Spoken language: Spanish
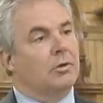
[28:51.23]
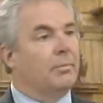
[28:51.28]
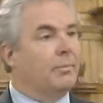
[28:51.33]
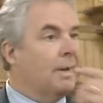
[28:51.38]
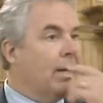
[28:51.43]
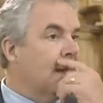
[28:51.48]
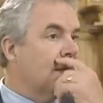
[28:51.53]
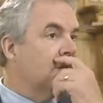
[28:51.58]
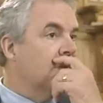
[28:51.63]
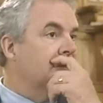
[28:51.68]
cuando uno
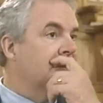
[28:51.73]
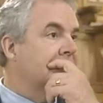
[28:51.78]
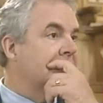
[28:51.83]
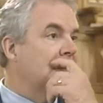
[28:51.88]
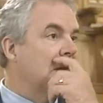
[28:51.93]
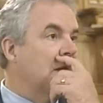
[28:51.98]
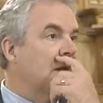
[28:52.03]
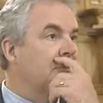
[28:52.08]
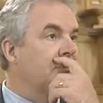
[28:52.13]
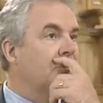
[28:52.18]
mira en
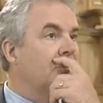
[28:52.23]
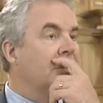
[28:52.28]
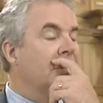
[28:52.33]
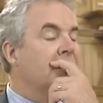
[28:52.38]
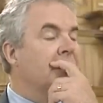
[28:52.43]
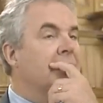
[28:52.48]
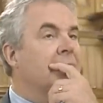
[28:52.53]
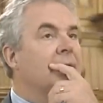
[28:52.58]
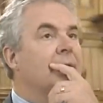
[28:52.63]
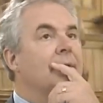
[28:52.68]
retrospectiva,
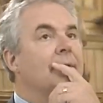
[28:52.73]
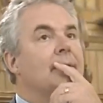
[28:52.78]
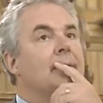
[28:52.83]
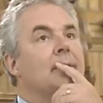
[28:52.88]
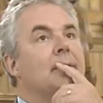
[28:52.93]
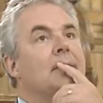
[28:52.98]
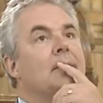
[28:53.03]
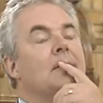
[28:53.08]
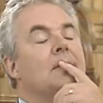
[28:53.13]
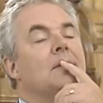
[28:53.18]
primero
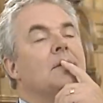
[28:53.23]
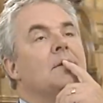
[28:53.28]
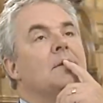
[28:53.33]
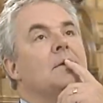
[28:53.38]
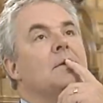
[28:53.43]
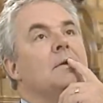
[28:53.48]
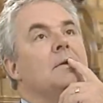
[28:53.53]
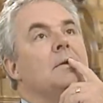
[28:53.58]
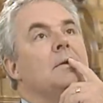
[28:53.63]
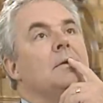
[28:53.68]
hubo un
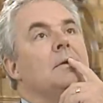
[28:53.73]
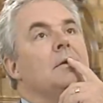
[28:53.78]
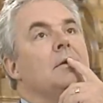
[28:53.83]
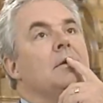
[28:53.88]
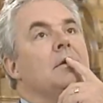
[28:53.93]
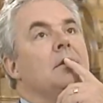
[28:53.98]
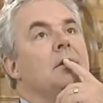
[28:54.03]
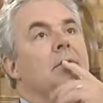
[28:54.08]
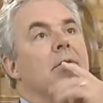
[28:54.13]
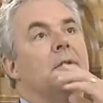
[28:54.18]
momento cuando
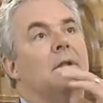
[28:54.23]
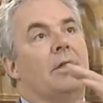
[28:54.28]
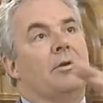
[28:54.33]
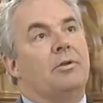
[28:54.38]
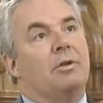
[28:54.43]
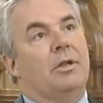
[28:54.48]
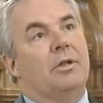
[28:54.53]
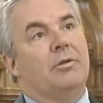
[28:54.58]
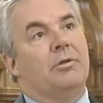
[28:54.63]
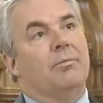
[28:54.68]
dejó su fe
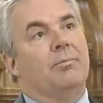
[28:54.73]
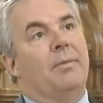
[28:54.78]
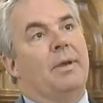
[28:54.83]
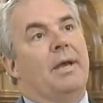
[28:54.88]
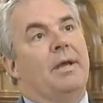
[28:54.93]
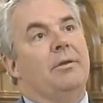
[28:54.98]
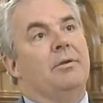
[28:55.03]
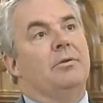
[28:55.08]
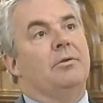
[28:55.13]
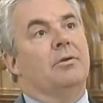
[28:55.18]
católica.
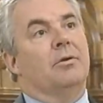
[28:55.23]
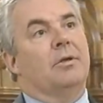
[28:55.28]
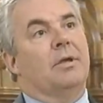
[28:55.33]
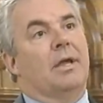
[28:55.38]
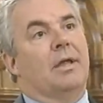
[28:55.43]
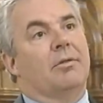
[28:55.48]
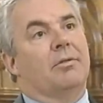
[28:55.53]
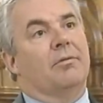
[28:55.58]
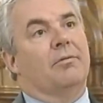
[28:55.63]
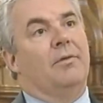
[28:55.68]

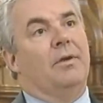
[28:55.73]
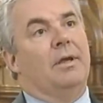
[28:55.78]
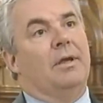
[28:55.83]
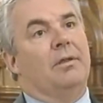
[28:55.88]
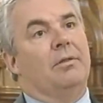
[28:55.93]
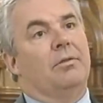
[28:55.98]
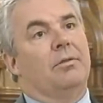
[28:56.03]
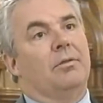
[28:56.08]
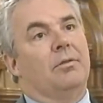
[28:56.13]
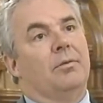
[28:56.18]

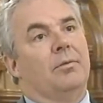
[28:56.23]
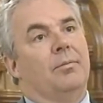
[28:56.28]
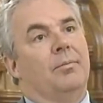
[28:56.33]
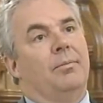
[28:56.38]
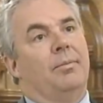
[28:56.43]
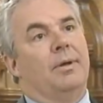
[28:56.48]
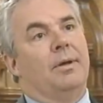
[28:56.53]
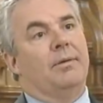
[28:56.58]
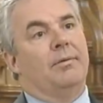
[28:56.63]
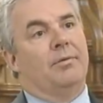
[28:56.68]

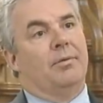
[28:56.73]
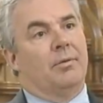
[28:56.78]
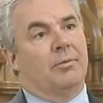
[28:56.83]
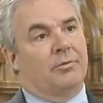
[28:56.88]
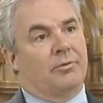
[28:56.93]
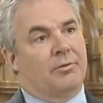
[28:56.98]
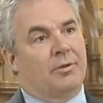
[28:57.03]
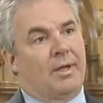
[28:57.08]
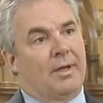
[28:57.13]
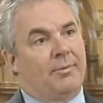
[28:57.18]
Después hubo un
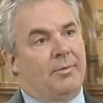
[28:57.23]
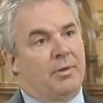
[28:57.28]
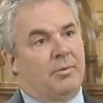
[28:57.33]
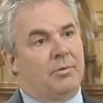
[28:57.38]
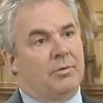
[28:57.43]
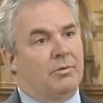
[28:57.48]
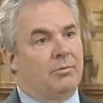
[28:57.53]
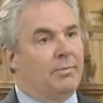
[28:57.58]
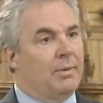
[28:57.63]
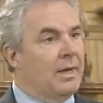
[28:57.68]
momento en
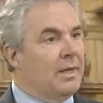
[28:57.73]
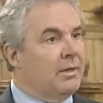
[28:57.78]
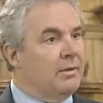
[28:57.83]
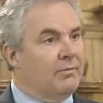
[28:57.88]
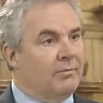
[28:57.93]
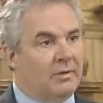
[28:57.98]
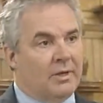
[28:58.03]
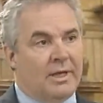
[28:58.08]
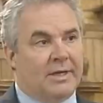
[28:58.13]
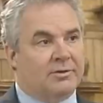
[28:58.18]
el que dejó la
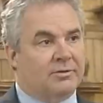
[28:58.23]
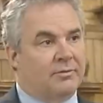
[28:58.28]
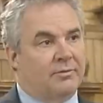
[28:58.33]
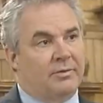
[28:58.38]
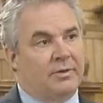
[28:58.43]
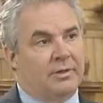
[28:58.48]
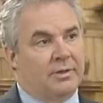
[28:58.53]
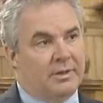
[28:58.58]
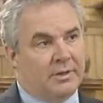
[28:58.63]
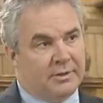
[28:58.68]

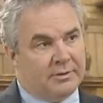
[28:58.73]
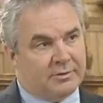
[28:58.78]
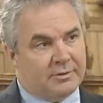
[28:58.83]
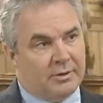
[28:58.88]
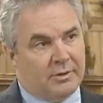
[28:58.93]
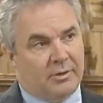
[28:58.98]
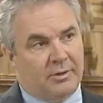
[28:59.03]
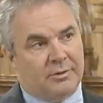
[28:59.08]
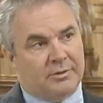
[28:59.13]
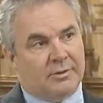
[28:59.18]
filosofía,
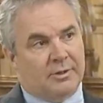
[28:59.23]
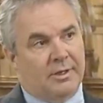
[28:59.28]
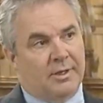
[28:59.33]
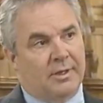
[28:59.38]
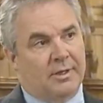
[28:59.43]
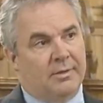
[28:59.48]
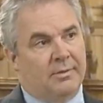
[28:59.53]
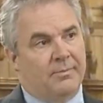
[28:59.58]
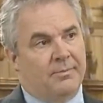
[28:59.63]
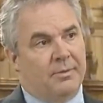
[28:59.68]

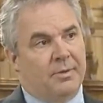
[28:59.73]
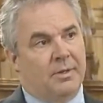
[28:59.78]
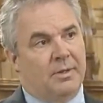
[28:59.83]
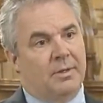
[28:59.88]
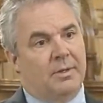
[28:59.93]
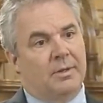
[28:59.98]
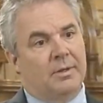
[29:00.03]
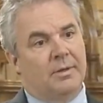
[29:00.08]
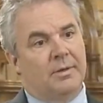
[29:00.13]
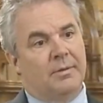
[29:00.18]
pero
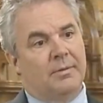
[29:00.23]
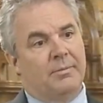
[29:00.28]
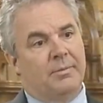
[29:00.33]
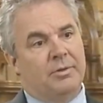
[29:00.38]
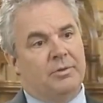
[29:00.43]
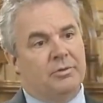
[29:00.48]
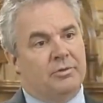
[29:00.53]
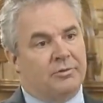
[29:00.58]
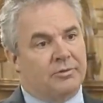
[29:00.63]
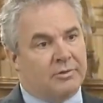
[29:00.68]
siguió
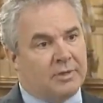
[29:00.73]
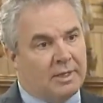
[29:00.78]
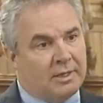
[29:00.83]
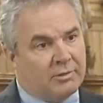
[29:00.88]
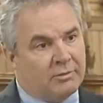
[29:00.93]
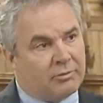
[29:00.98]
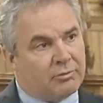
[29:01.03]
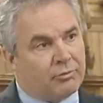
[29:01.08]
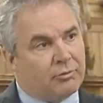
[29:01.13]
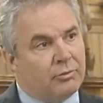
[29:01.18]
fiel a la
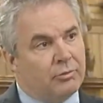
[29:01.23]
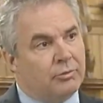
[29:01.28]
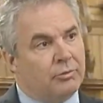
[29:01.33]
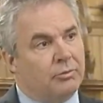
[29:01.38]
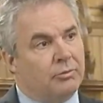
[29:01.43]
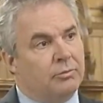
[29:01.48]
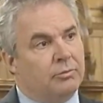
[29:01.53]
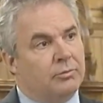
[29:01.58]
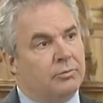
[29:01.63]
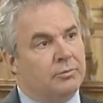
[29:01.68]
convicción
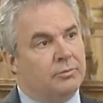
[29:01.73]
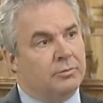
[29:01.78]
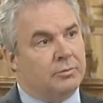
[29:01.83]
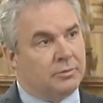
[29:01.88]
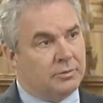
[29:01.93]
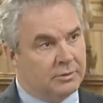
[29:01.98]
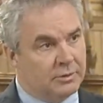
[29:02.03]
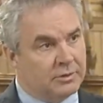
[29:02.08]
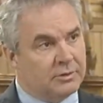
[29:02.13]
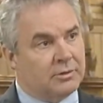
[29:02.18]

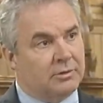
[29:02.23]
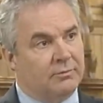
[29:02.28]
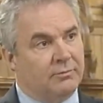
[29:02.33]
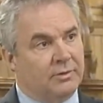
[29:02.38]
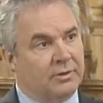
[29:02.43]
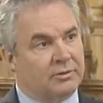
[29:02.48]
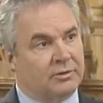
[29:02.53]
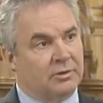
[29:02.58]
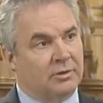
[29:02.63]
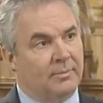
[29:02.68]
provida.
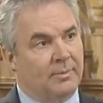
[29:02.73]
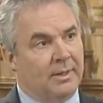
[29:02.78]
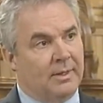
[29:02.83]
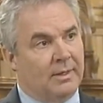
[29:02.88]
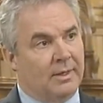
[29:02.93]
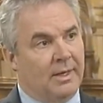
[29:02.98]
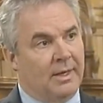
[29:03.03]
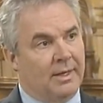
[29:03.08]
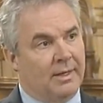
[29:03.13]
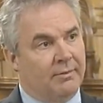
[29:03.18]

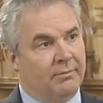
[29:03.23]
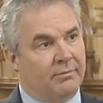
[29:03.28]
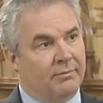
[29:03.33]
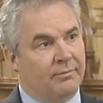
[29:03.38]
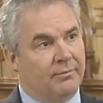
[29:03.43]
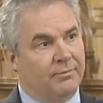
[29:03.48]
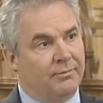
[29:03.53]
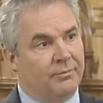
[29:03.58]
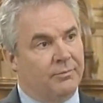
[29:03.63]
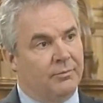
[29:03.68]

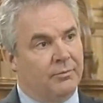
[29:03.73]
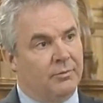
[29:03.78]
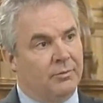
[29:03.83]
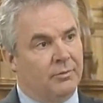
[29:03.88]
Claro que